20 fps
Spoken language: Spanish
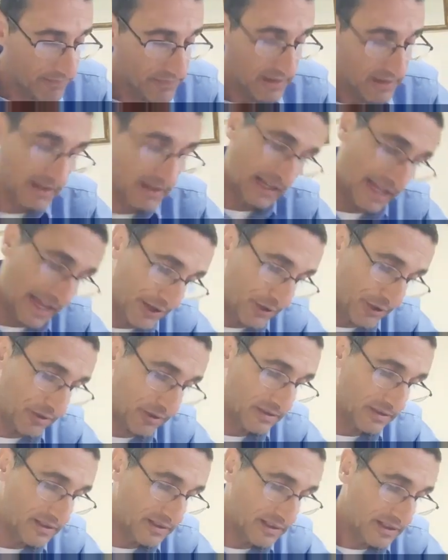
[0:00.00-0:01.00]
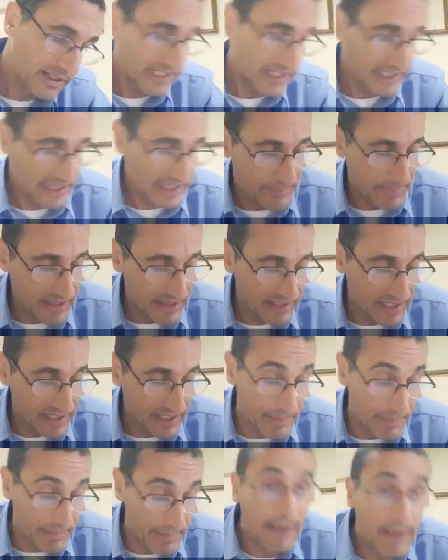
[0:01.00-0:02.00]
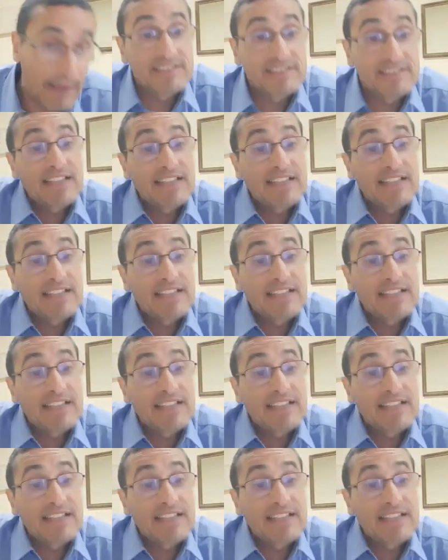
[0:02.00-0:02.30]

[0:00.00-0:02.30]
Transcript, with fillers: Claro, que también de repente, a veces hay